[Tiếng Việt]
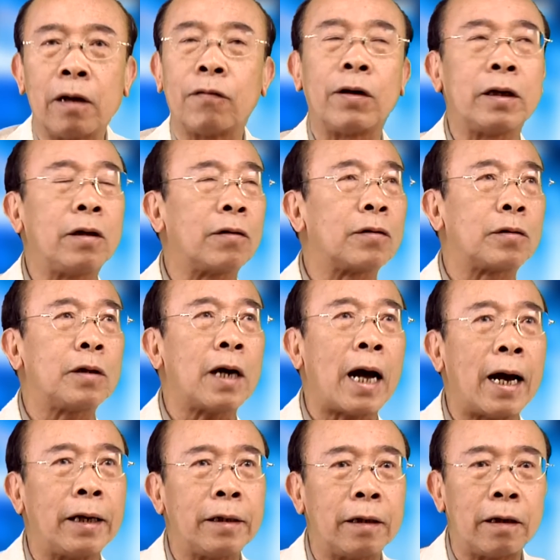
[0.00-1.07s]
và điều thứ
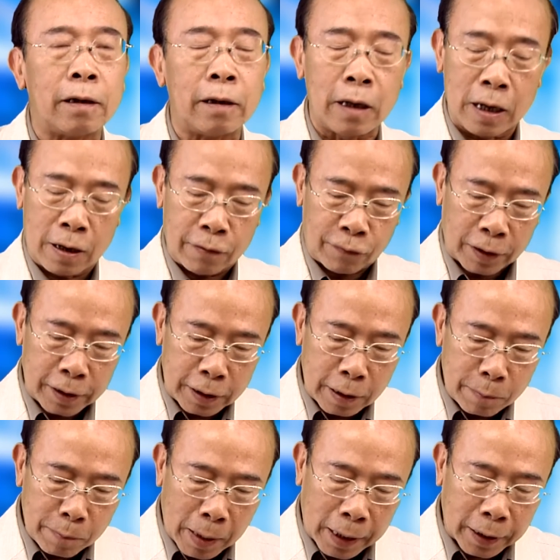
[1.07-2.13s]
hai nữa phải
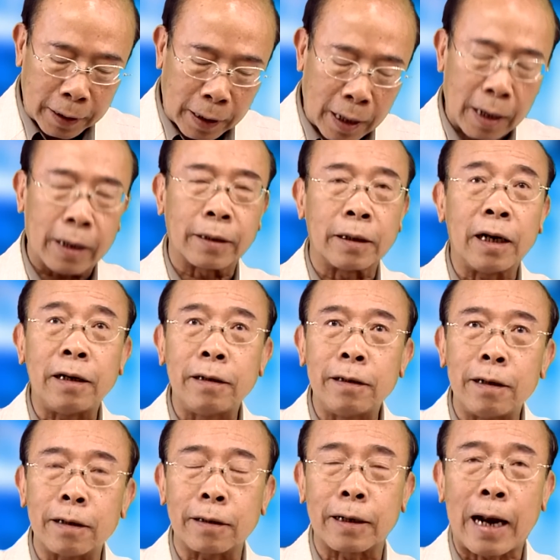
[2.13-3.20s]
nhấn mạnh rằng đất
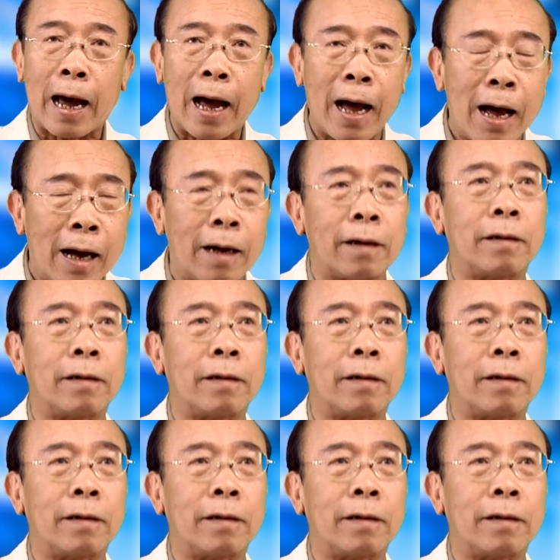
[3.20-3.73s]
nước đã